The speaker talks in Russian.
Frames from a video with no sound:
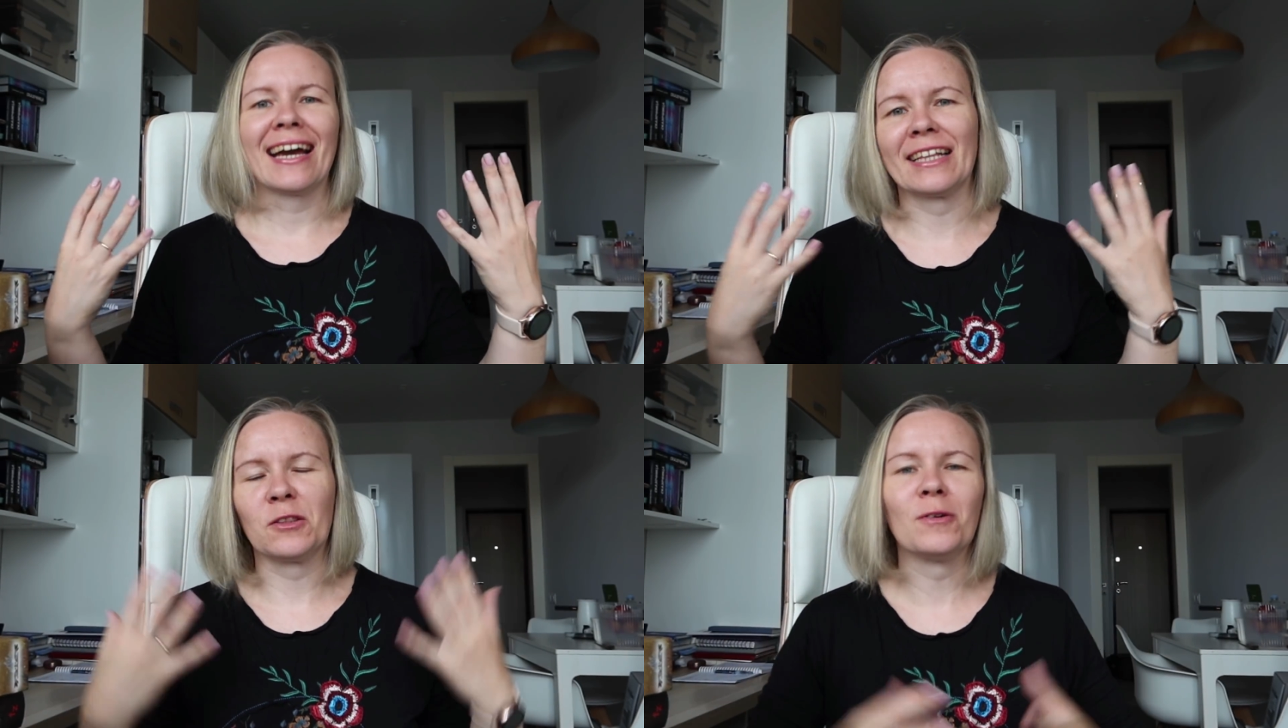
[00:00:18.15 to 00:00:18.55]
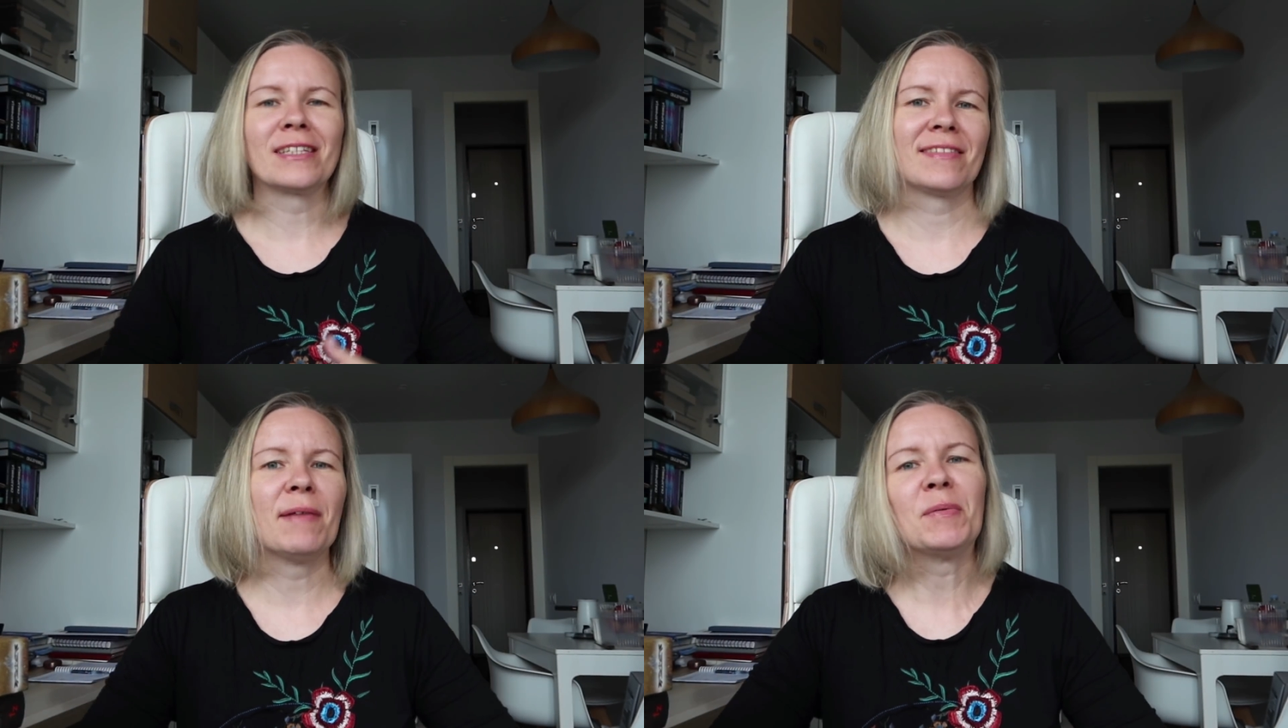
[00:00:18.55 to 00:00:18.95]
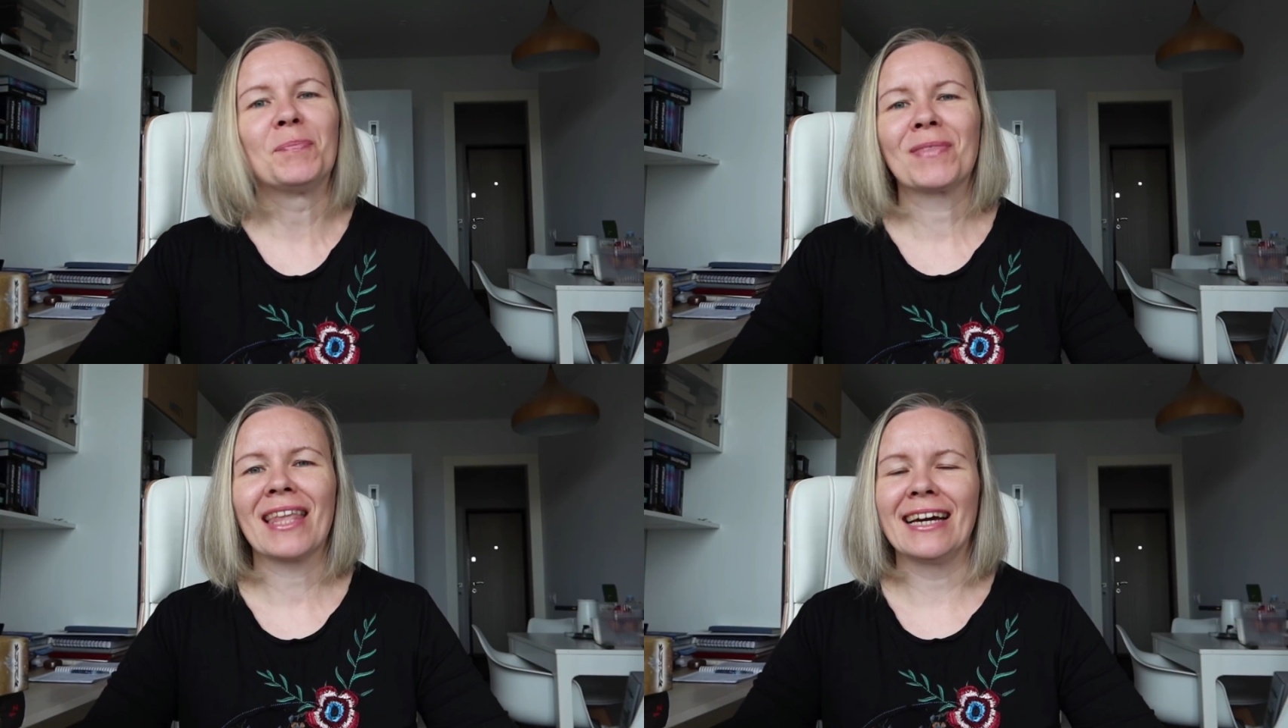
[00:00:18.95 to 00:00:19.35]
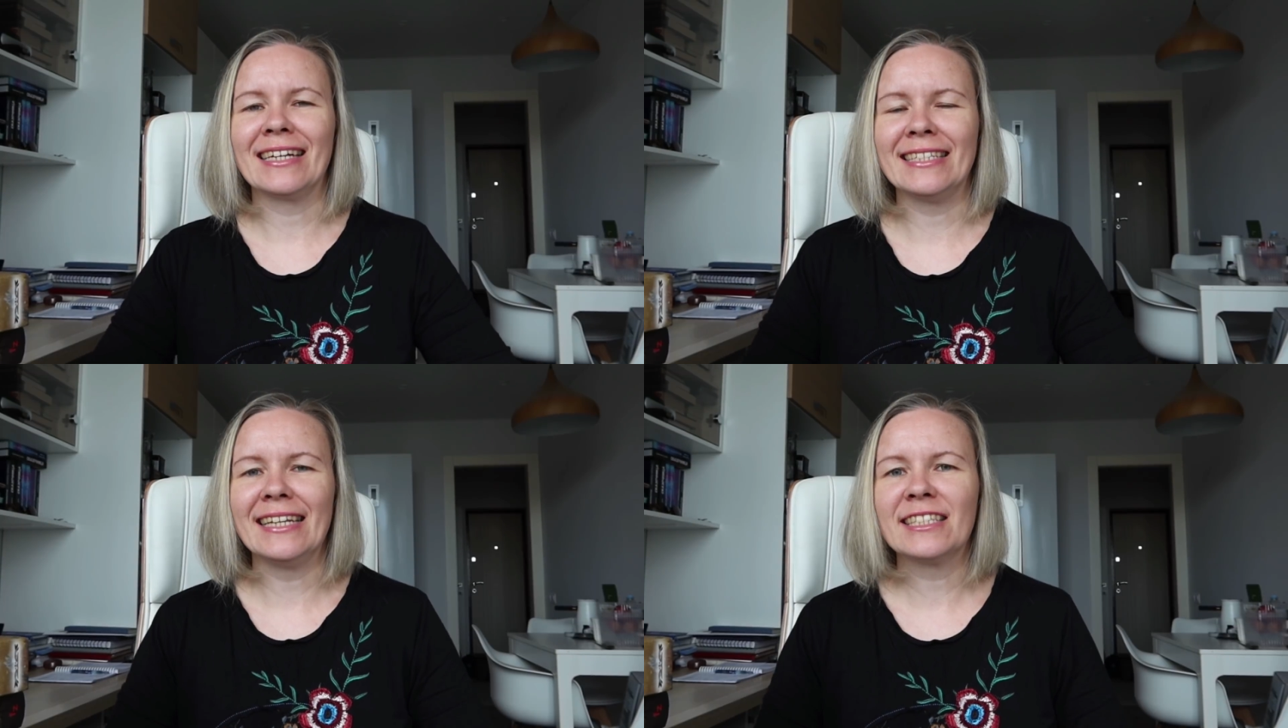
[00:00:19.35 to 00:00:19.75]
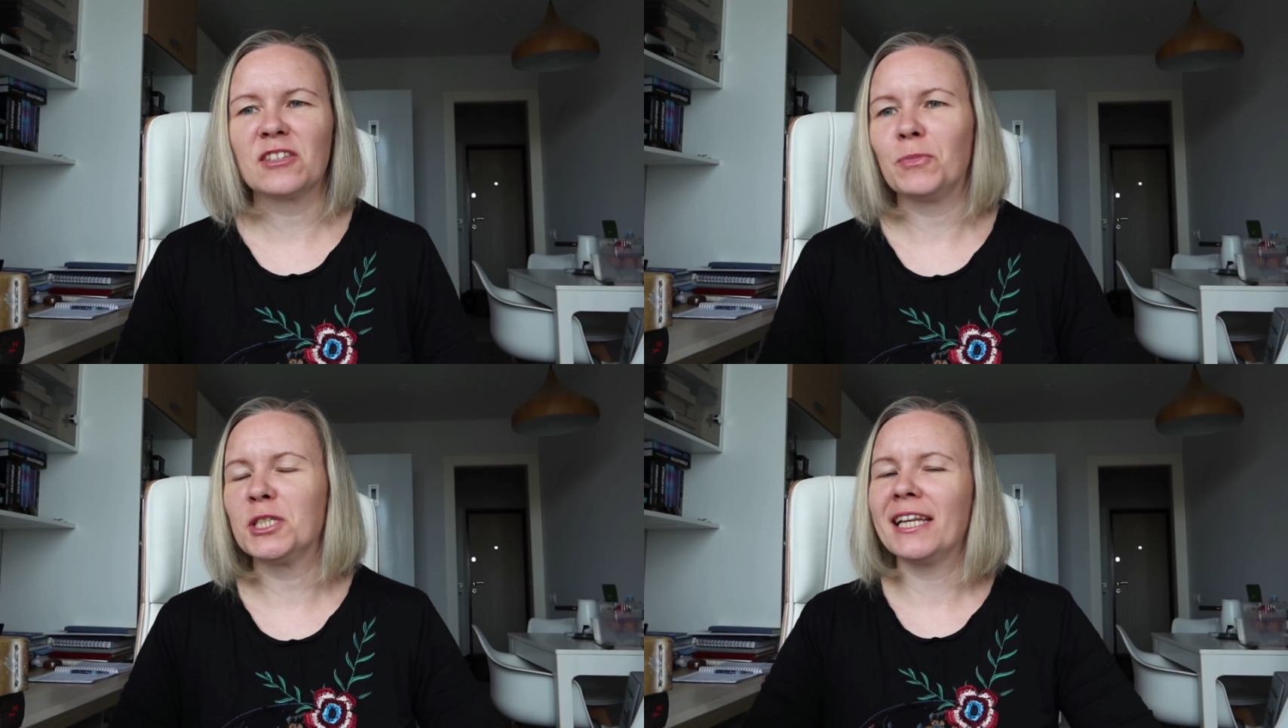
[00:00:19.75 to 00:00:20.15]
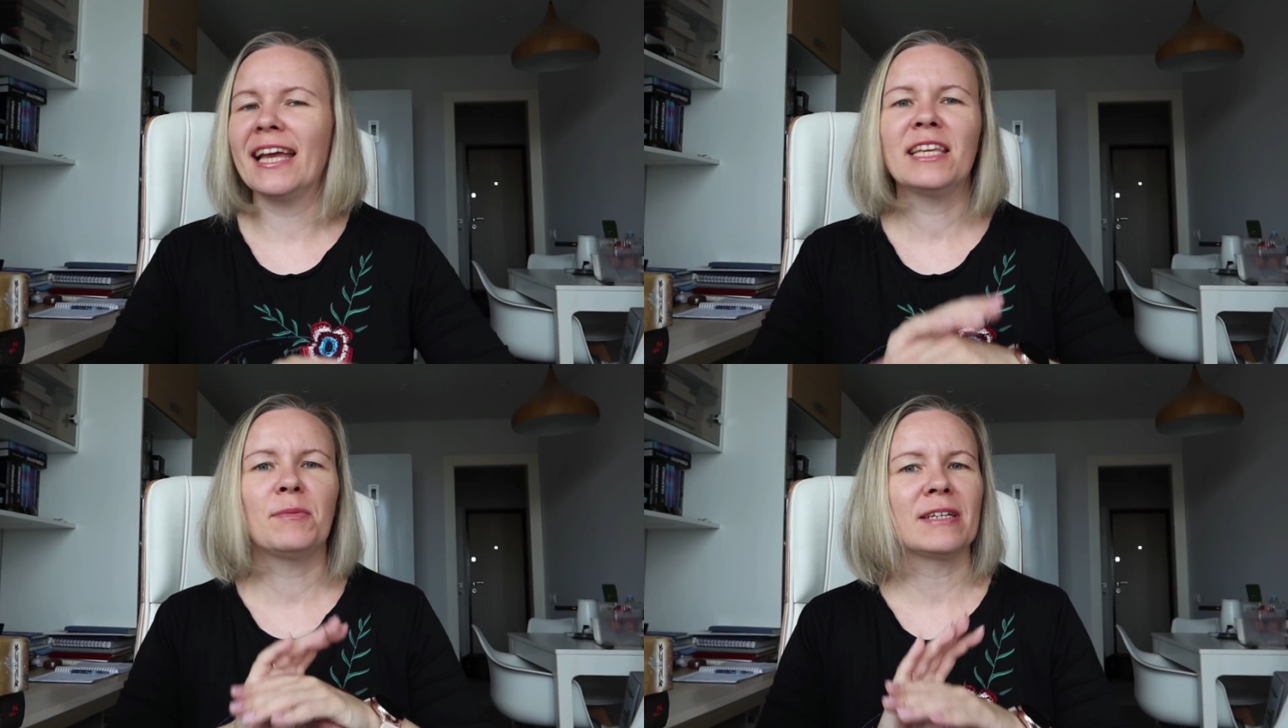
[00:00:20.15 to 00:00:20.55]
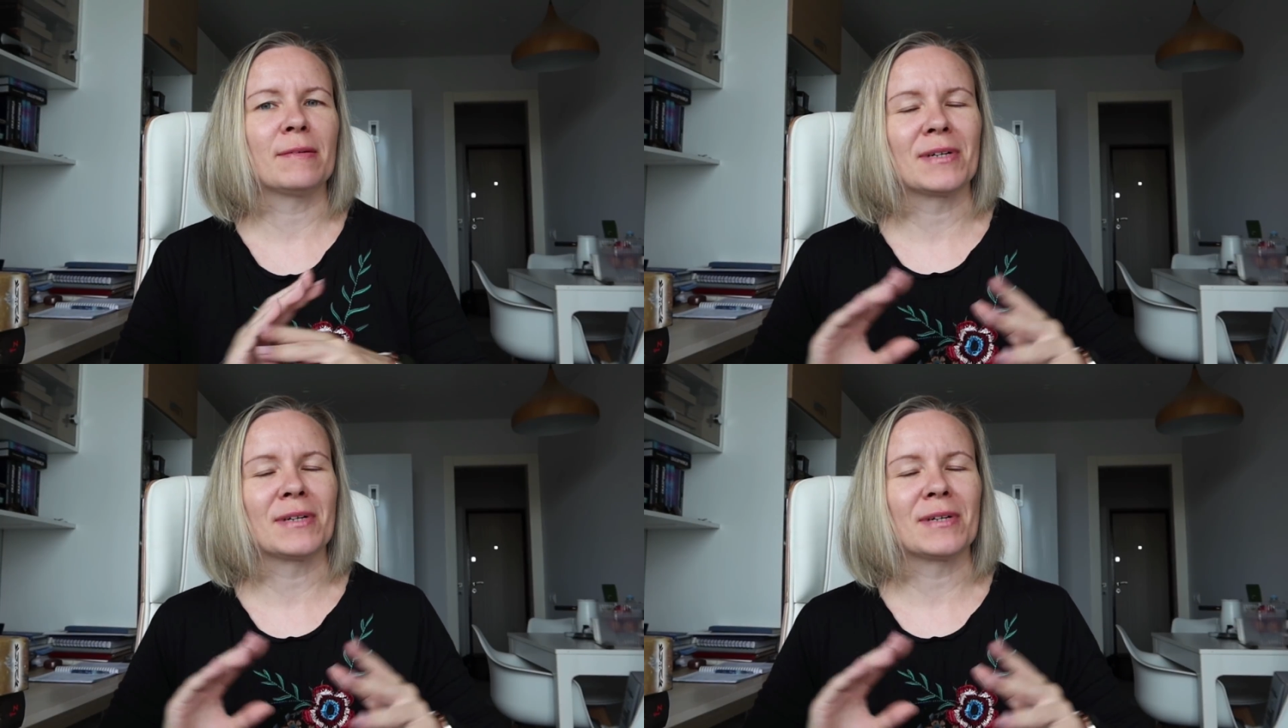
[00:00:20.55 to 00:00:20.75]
готова с вами э, делиться впечатлениями.